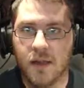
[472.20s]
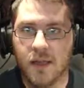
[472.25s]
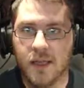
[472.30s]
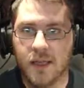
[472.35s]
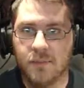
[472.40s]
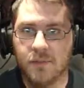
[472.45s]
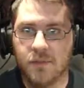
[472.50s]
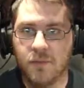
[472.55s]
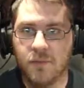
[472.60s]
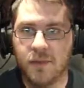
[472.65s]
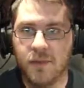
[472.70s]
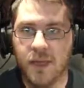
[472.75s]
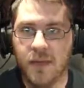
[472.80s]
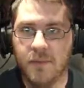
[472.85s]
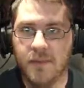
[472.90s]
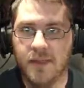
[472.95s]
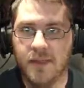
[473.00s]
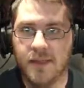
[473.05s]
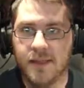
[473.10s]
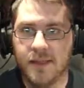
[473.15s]
Problem
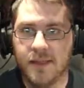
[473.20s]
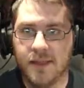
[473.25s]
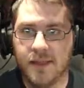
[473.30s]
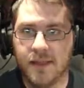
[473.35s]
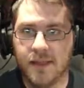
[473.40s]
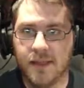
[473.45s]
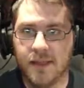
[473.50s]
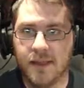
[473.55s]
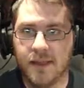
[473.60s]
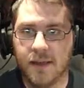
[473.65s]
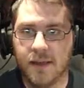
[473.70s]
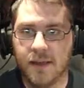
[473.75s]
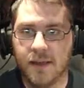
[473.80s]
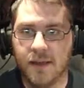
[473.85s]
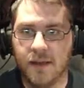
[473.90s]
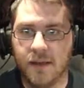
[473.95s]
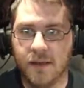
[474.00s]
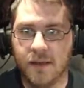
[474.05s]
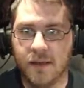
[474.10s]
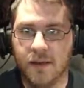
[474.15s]
ist,
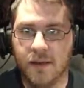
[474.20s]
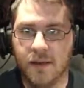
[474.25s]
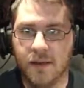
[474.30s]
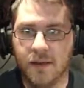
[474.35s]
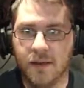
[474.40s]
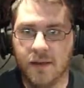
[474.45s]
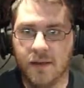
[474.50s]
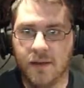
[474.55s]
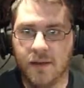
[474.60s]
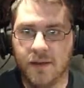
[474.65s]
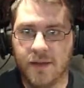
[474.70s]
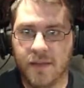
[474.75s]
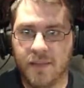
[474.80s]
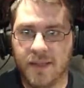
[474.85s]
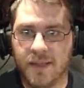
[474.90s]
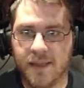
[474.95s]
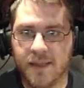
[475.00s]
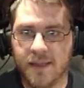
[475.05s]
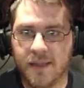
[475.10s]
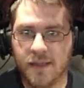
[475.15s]
ich habe
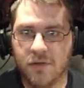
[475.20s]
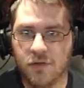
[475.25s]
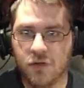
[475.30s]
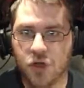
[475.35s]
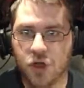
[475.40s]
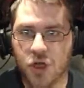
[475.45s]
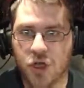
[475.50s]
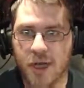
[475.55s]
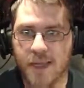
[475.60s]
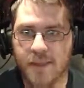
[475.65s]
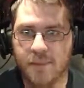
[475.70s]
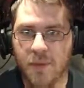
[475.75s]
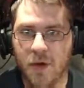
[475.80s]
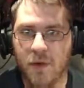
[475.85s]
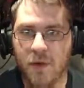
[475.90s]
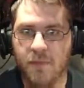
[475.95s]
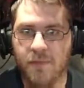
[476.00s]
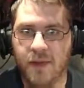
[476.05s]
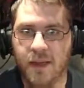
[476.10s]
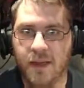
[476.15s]
jetzt ja hier so einen scheiß
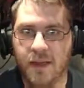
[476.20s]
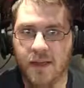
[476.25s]
Baumweg.